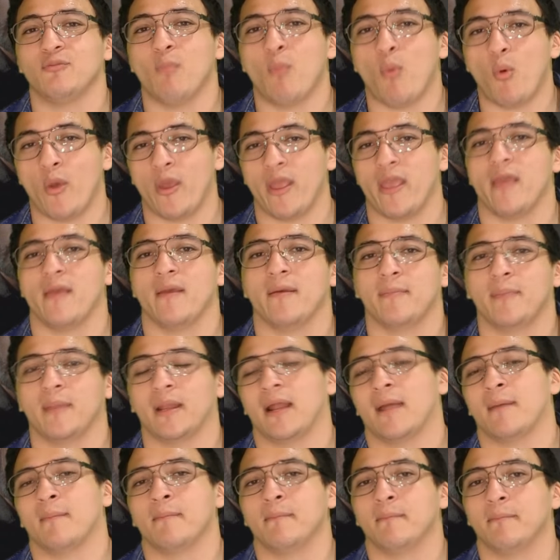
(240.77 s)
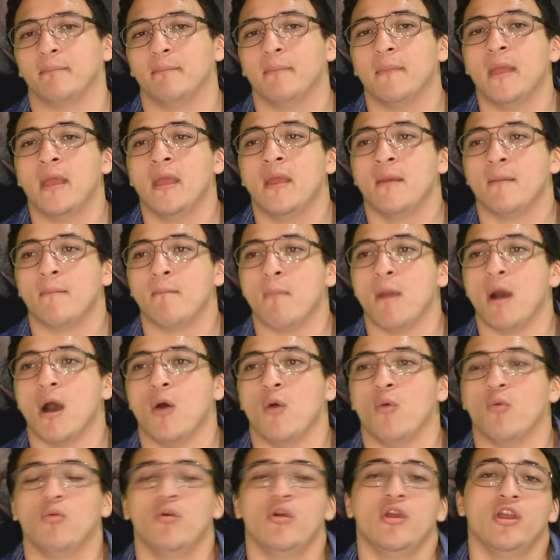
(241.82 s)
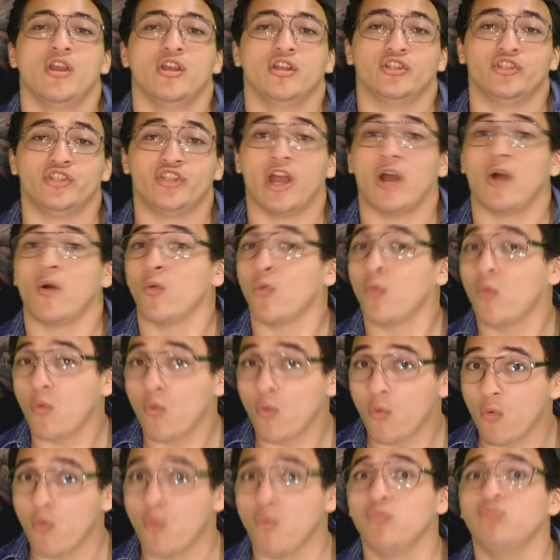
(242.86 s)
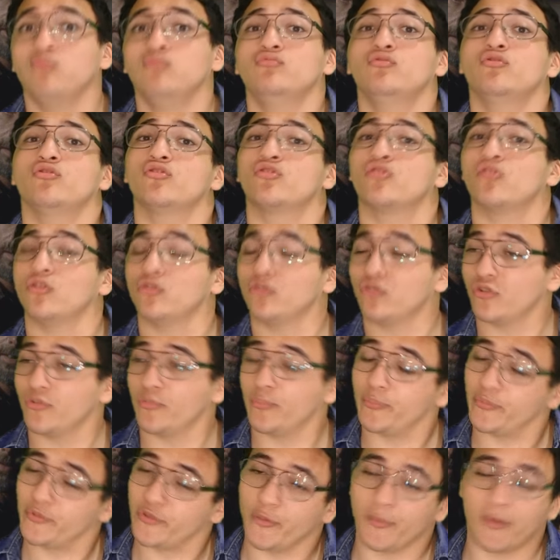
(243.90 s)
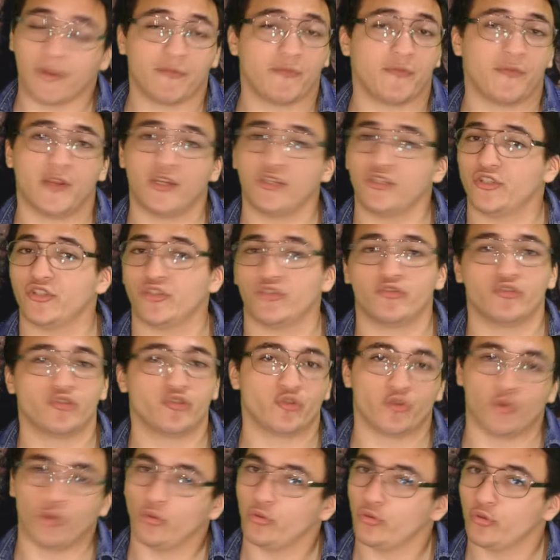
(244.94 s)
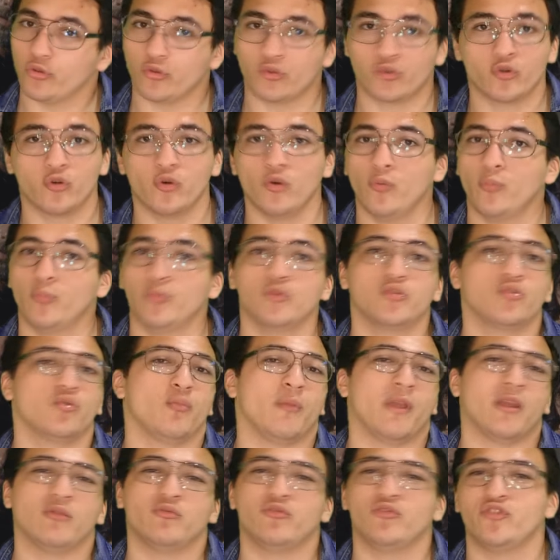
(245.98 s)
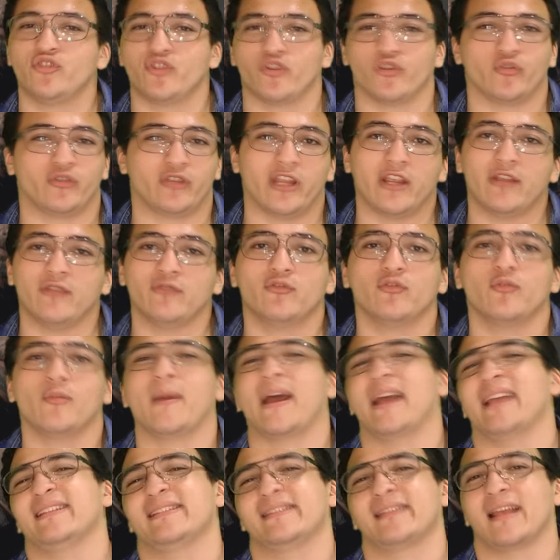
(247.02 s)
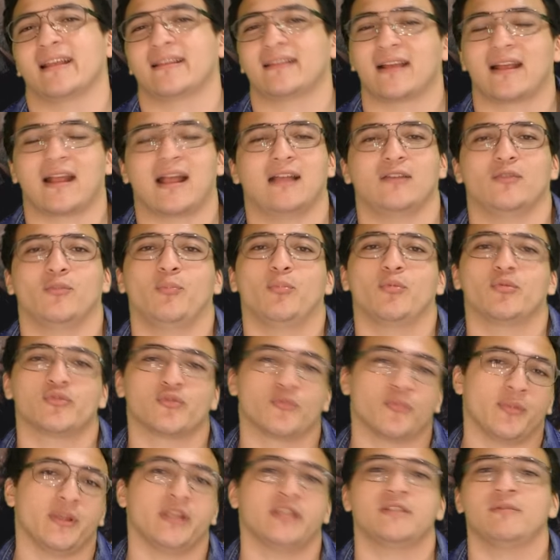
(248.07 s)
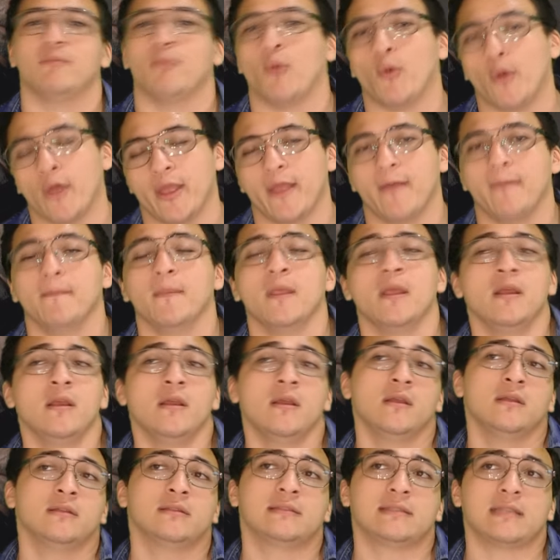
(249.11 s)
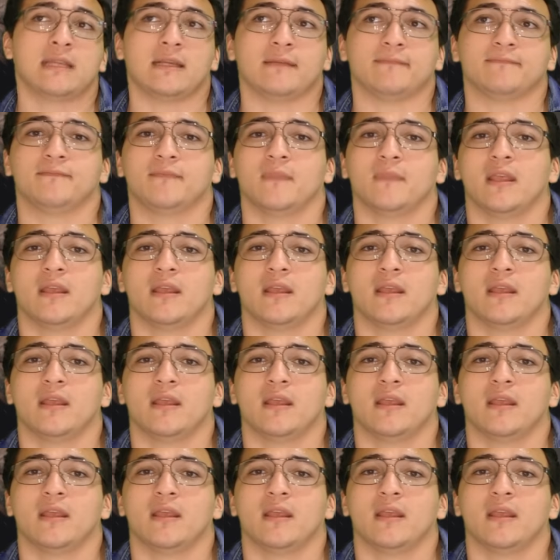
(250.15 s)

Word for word: de morrer pela mão de algum dos outros sobreviventes dos outros grupos no meio do tiroteio e tudo mais, ser atacado por zumbis e morrer? Sim.